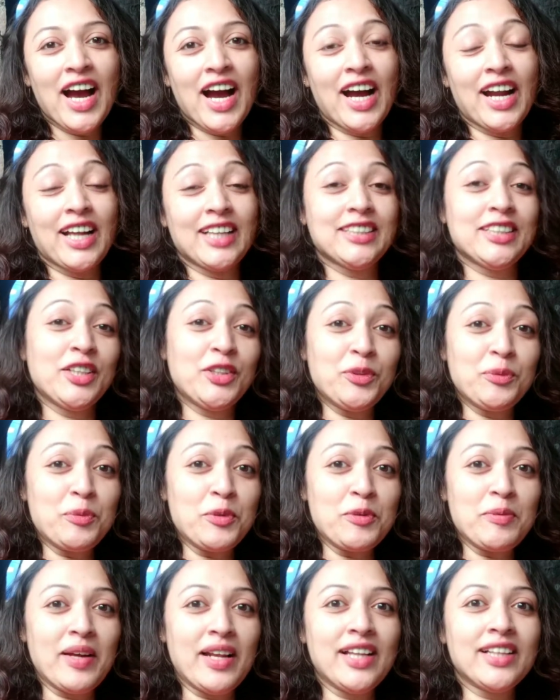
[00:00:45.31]
আর আজকে
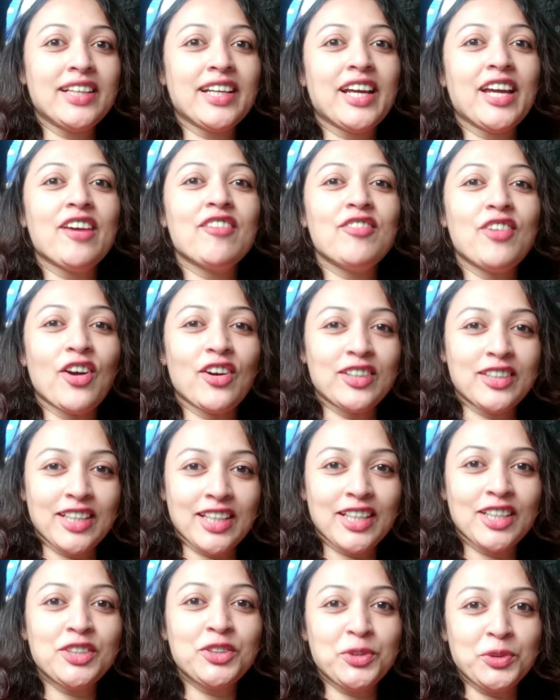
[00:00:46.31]
দুপুরবেলা থেকে এই
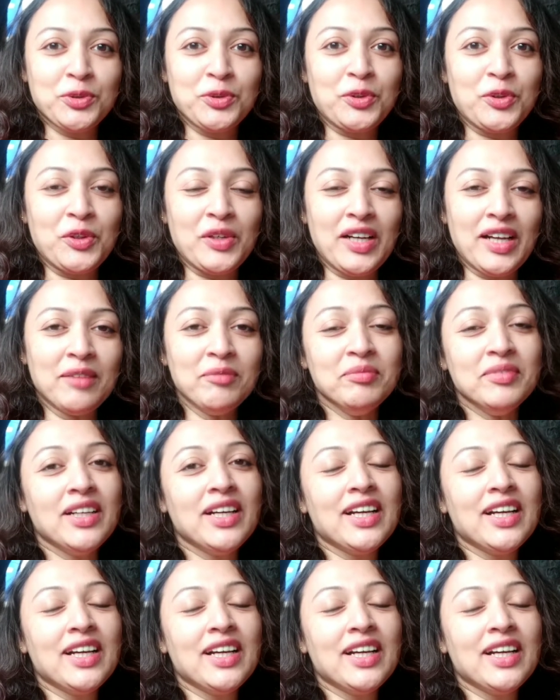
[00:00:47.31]
ব্লগটাকে শুরু করলাম